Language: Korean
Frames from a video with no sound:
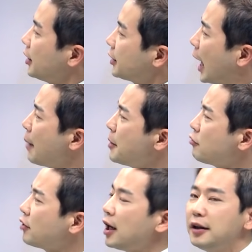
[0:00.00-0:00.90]

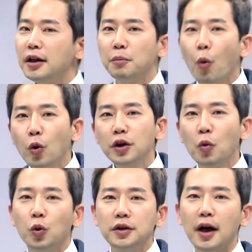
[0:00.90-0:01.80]
대한민국에 있는
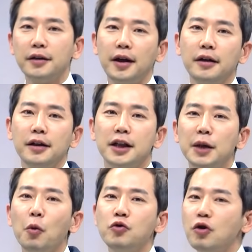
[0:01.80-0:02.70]
모든 고등학생은
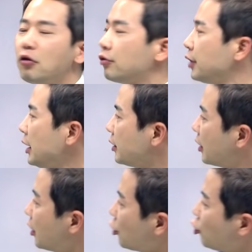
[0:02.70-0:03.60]
기본적으로는
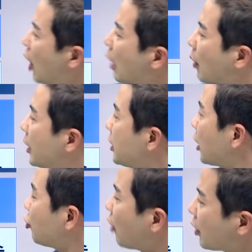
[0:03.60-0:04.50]
수학
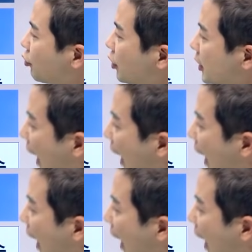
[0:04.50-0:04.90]
1이랑 수학 2는